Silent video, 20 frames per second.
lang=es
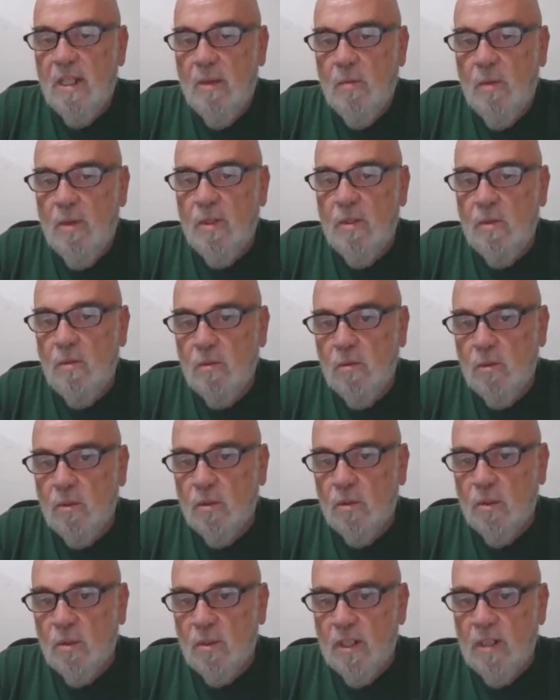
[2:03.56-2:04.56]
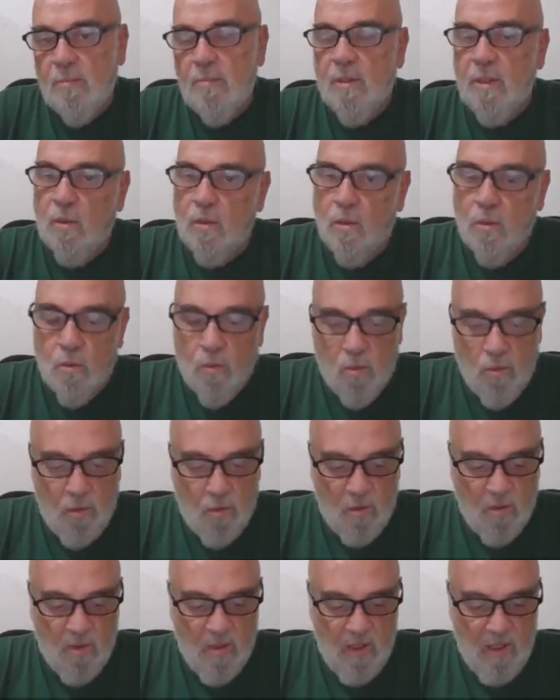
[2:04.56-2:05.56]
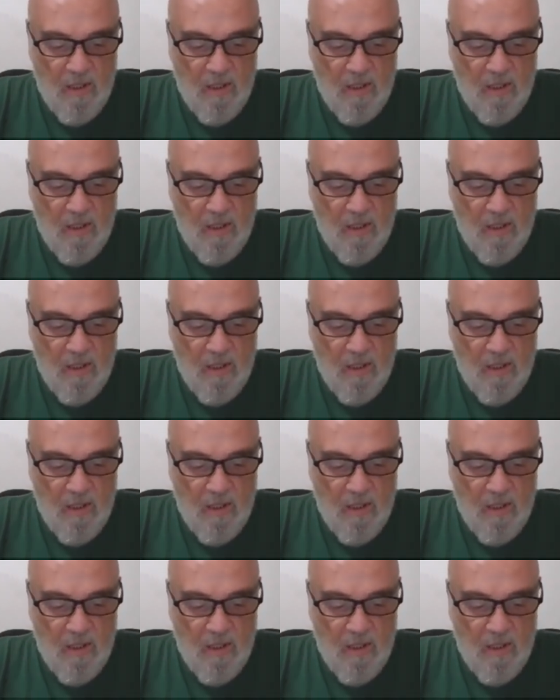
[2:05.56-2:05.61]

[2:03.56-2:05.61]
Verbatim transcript: bueno, dos o tres, pero con uno